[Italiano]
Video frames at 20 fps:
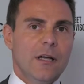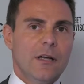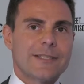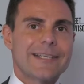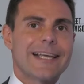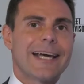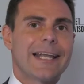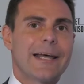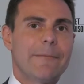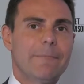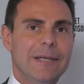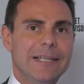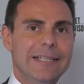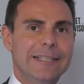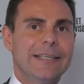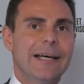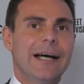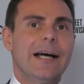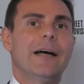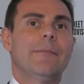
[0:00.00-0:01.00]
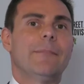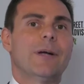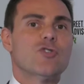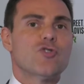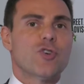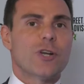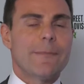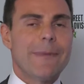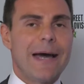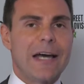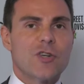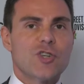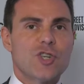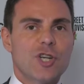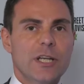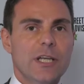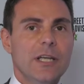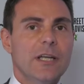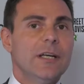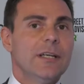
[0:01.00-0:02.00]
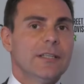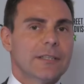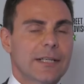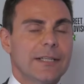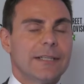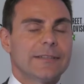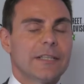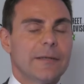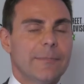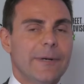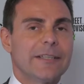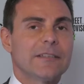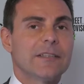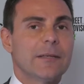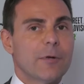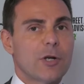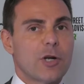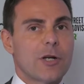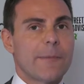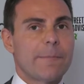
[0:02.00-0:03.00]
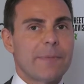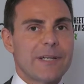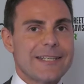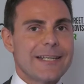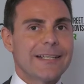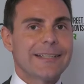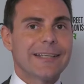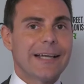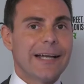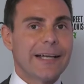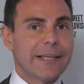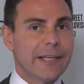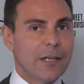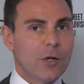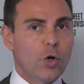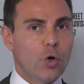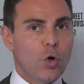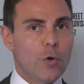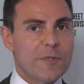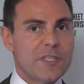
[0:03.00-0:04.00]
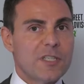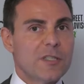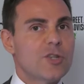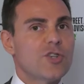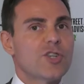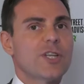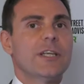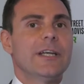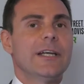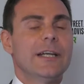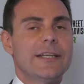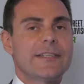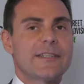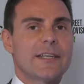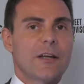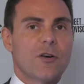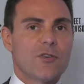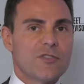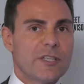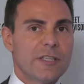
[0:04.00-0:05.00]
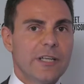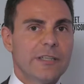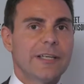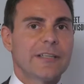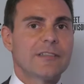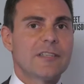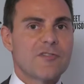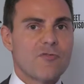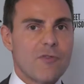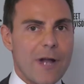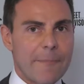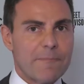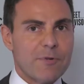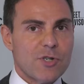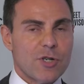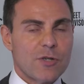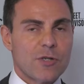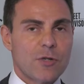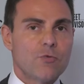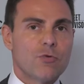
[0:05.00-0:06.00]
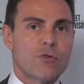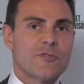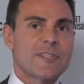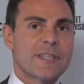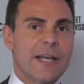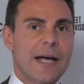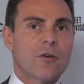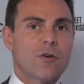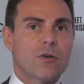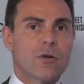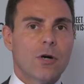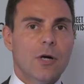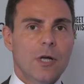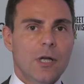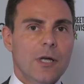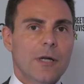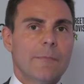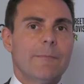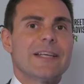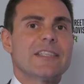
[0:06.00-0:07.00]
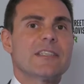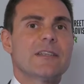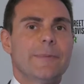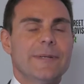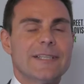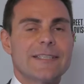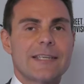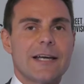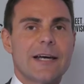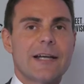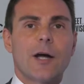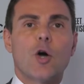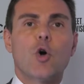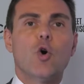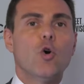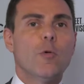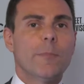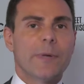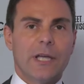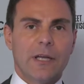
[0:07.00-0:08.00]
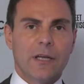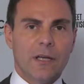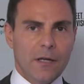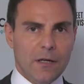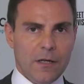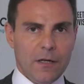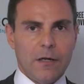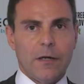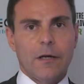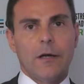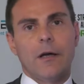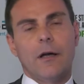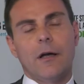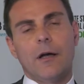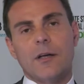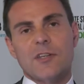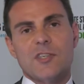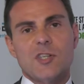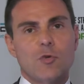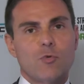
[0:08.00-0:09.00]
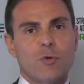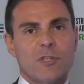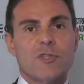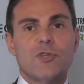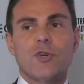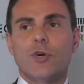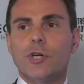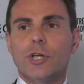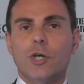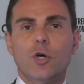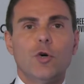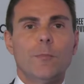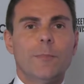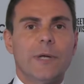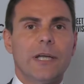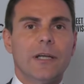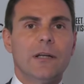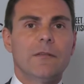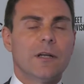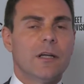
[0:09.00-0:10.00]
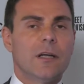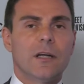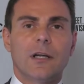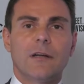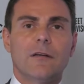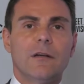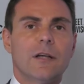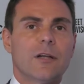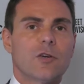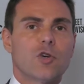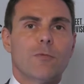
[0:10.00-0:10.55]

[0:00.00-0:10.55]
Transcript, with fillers: eh, scalabilità, maggiori margini, dall'altra parte però rappresenta anche, come si dice in inglese, la cosiddetta disruption, un ostacolo. Basti pensare a come eh, situazioni come il